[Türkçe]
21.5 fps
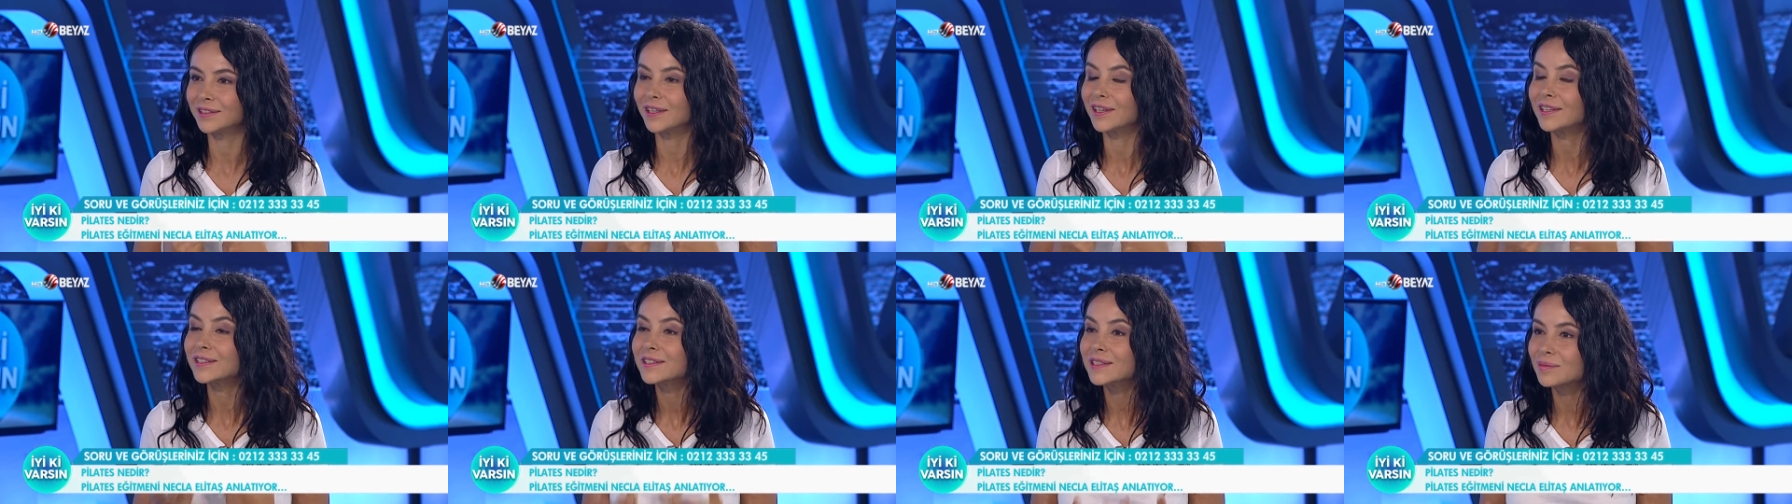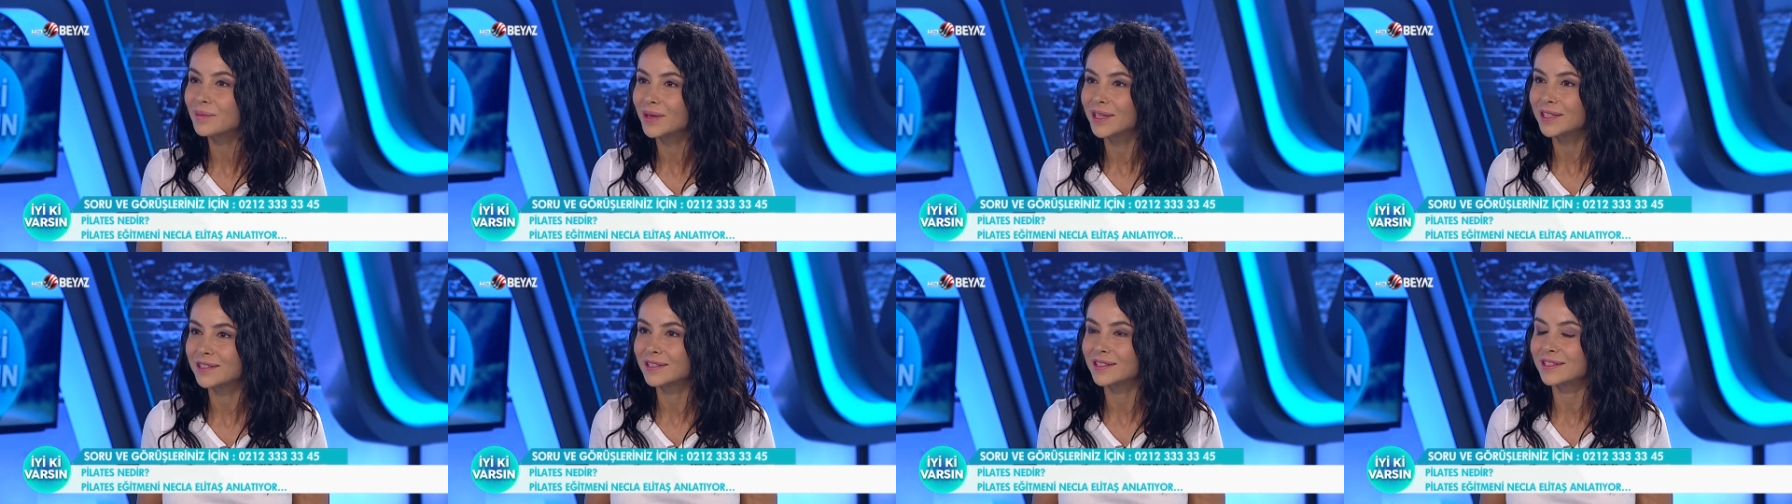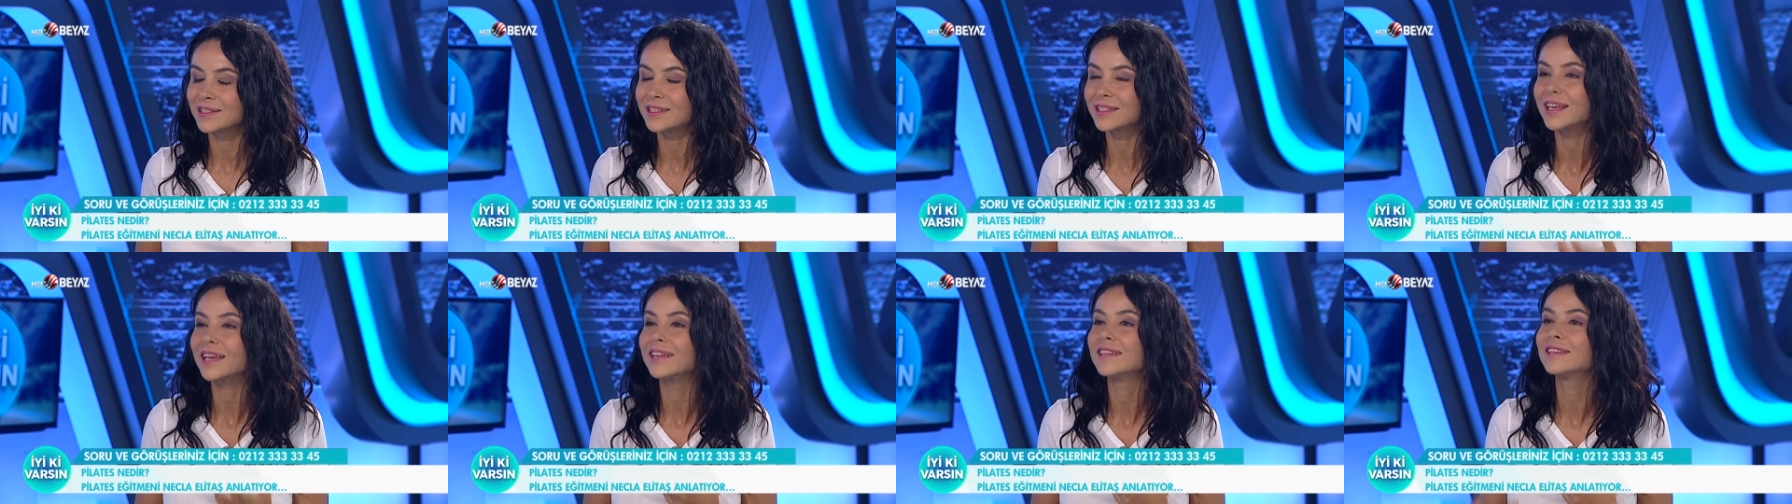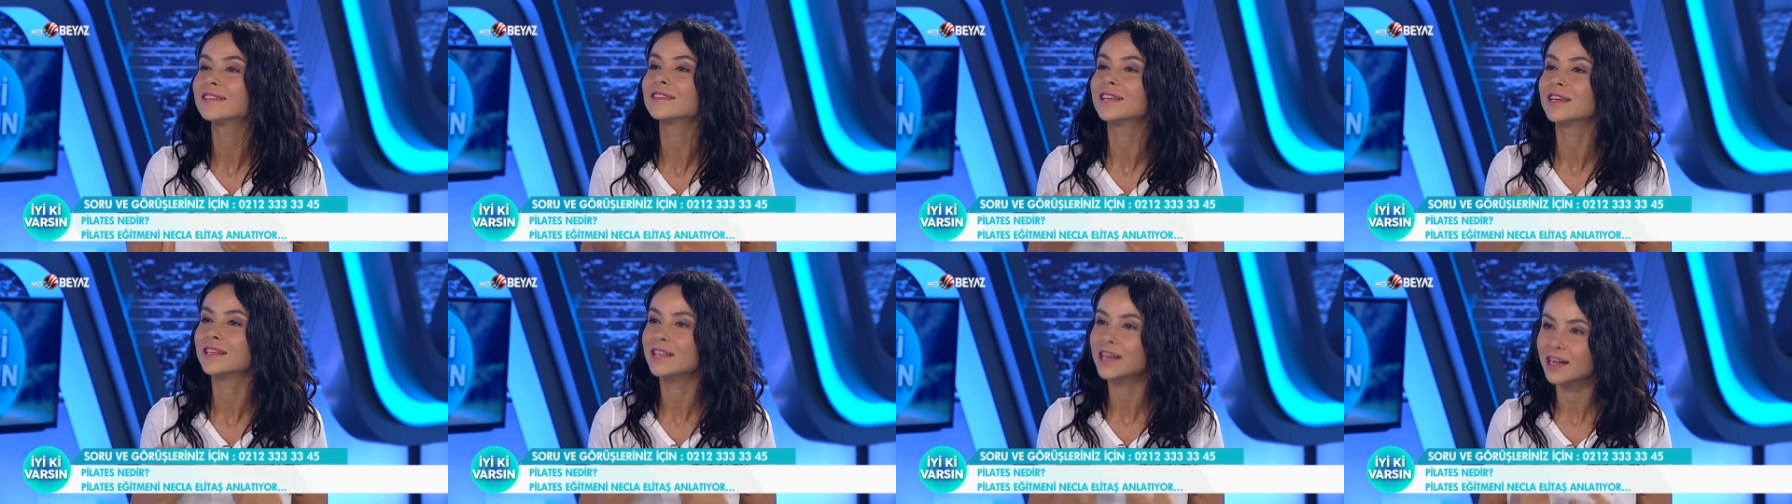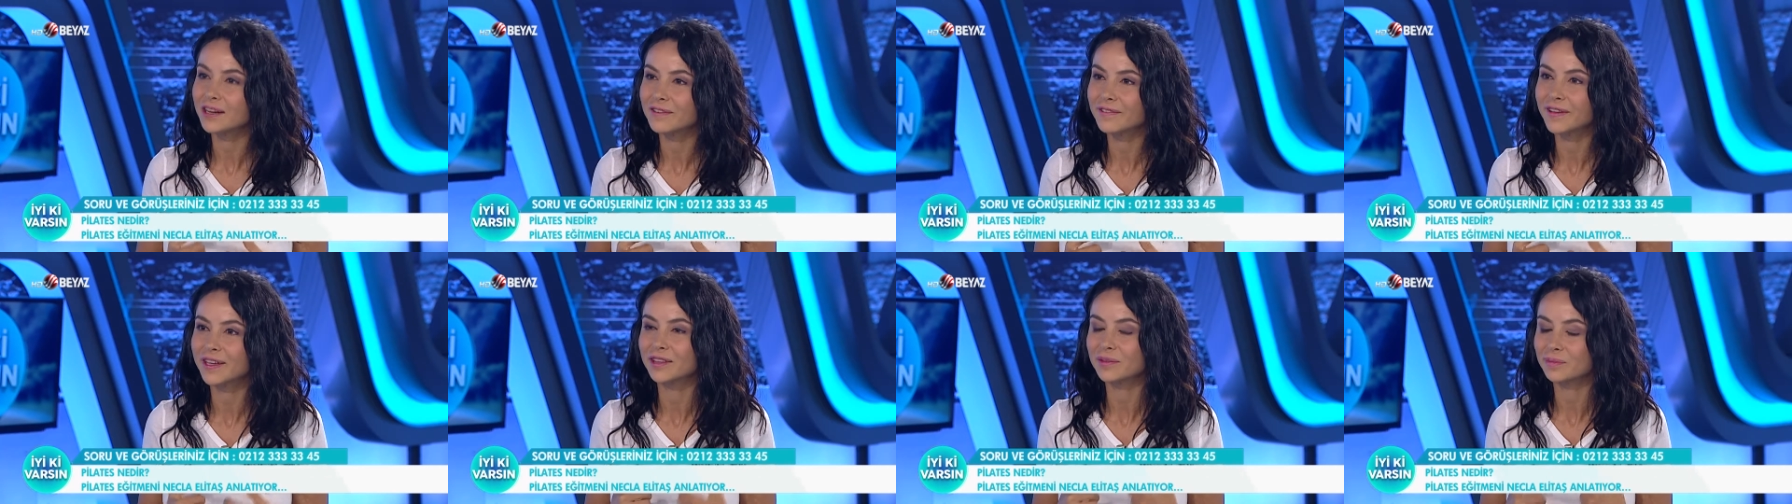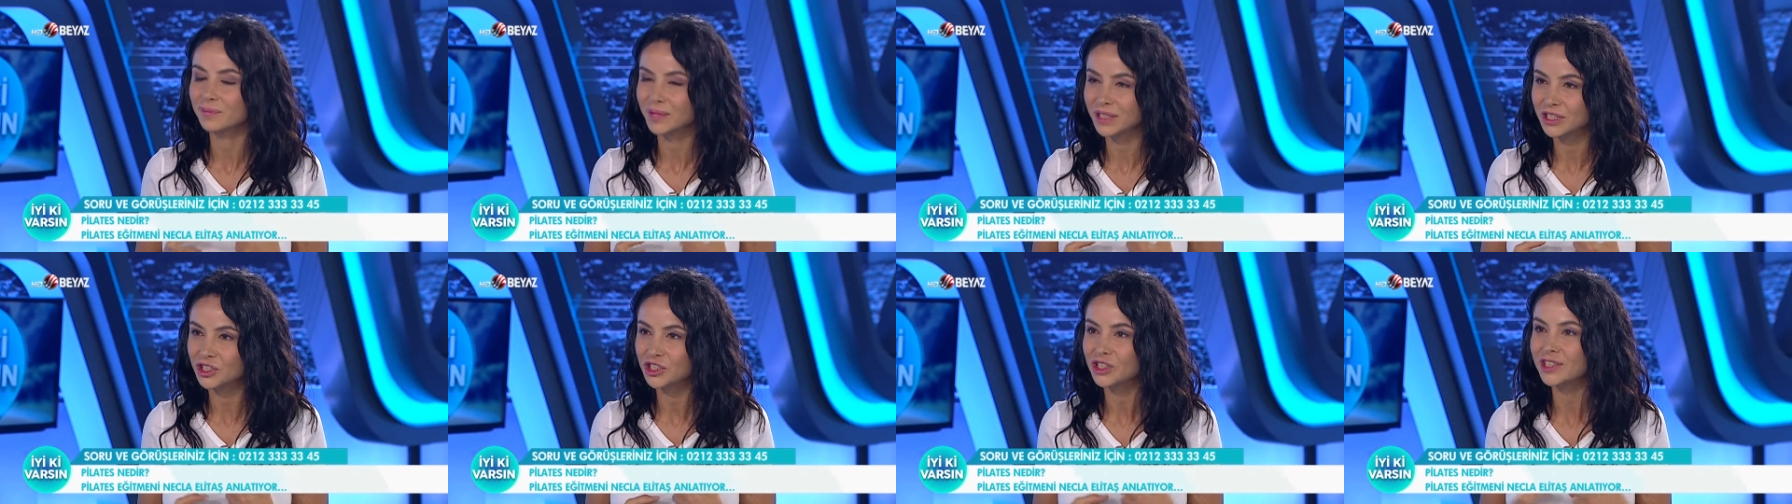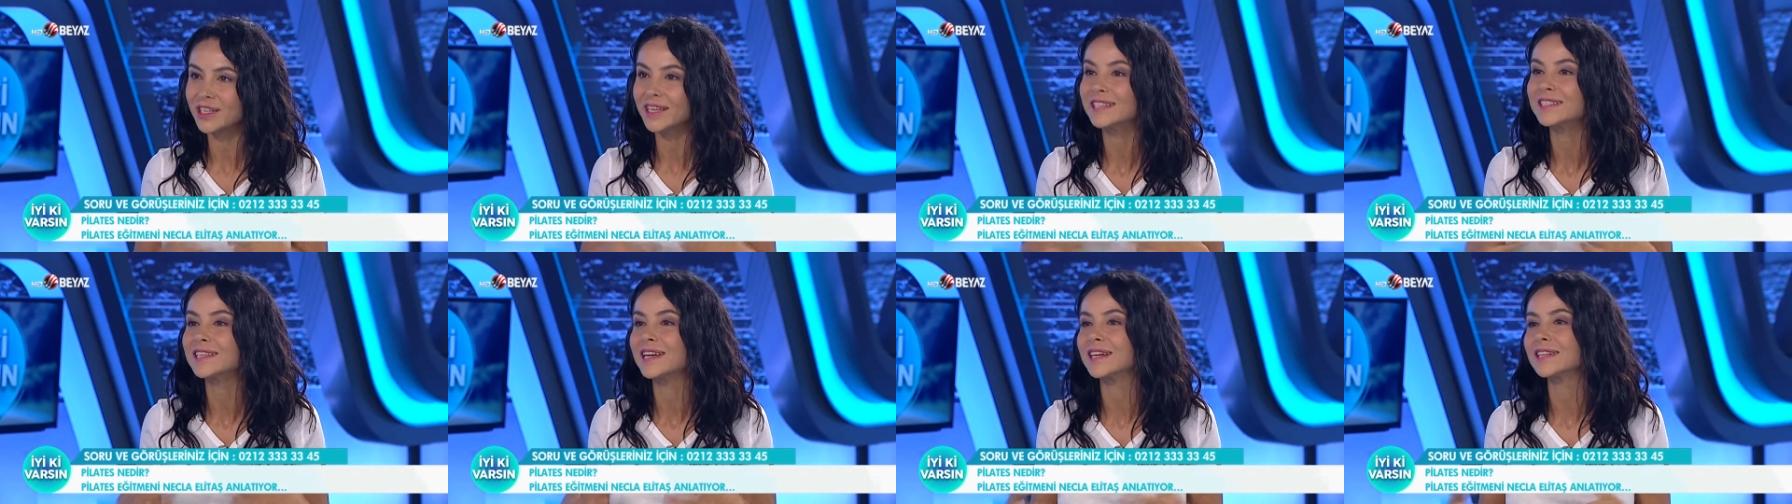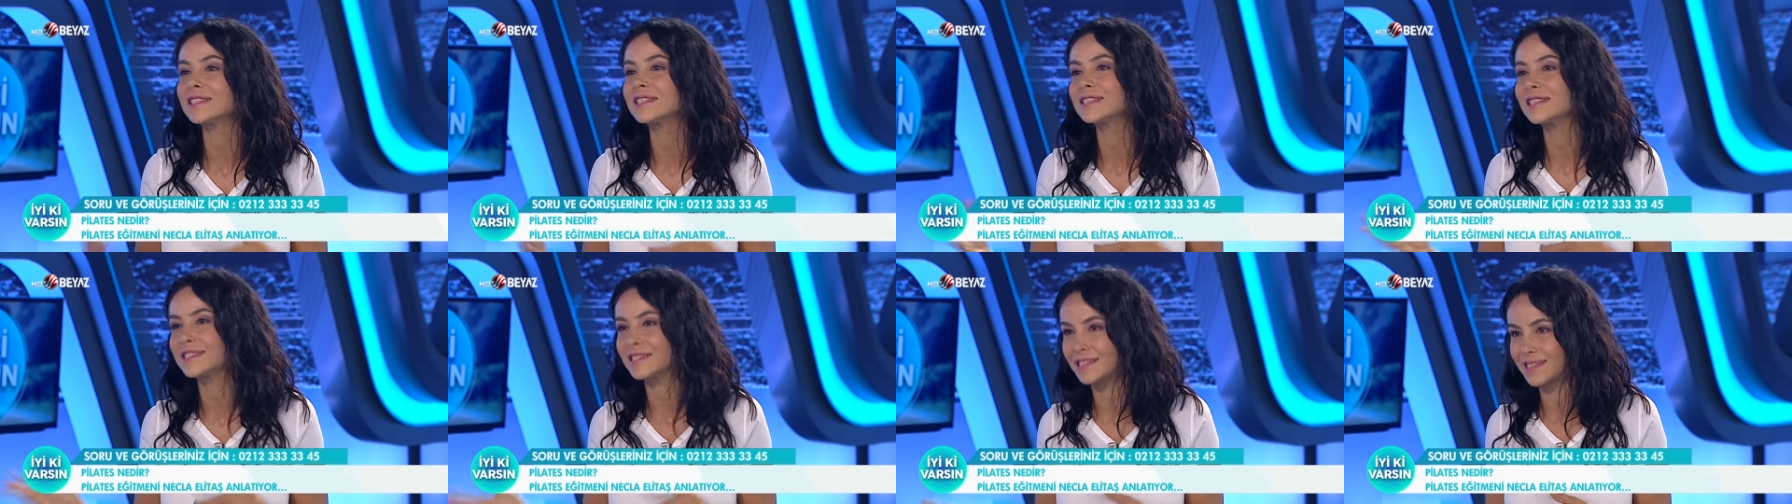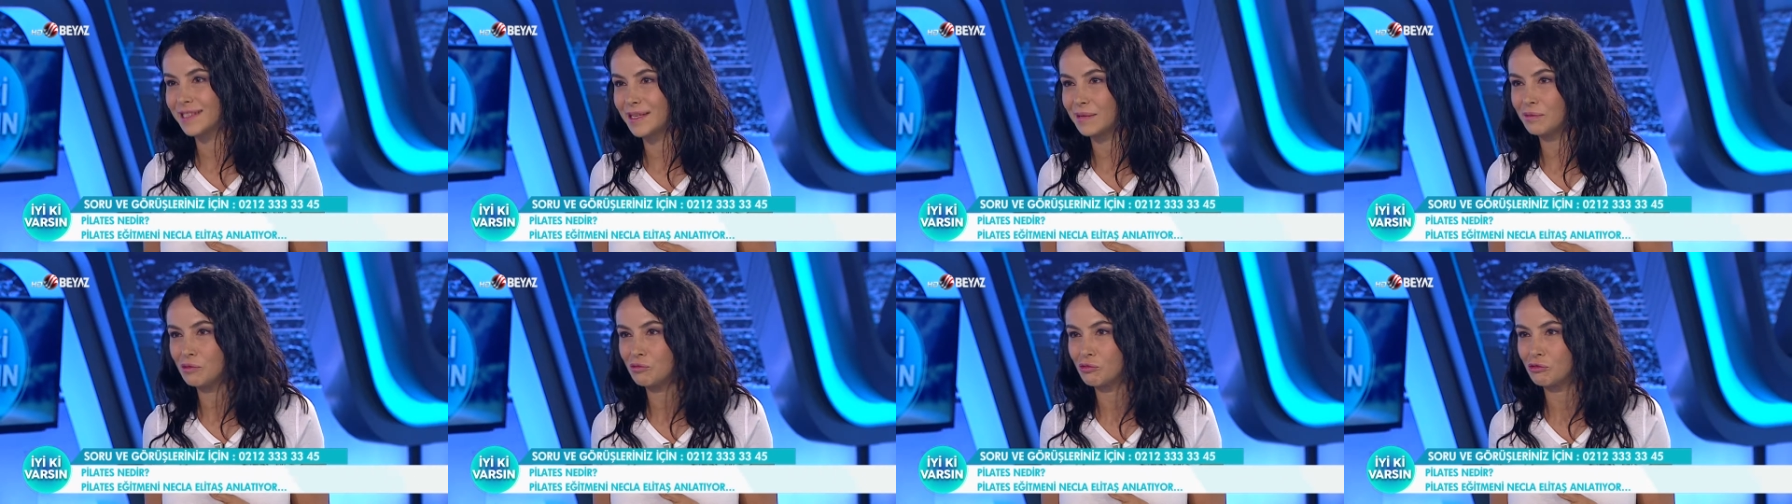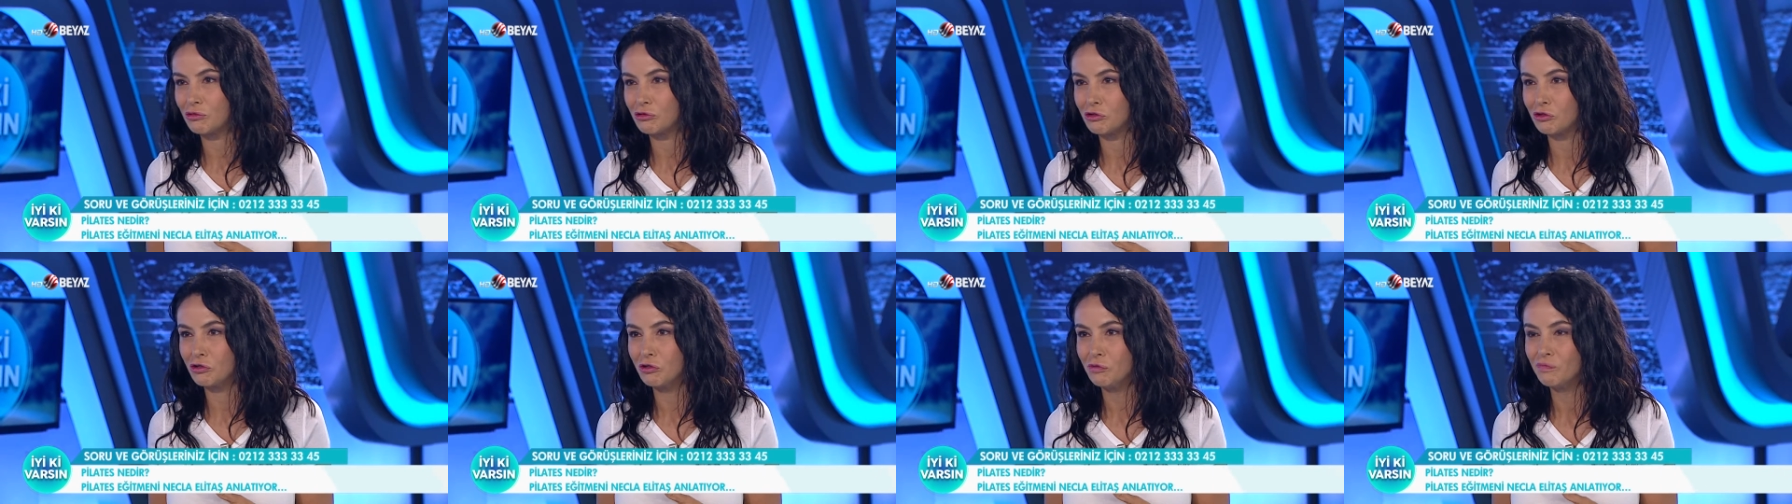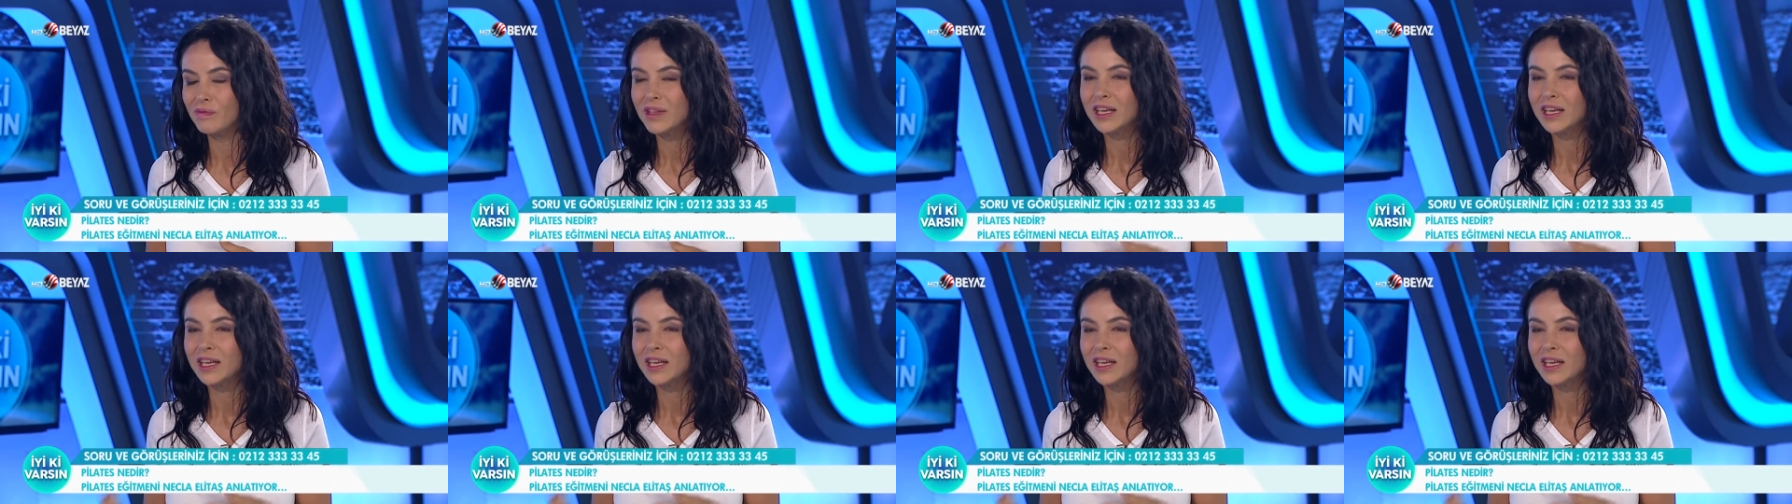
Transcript: astım hastası kendini tedavi etmek için egzersiz sistemi buluyor. Hı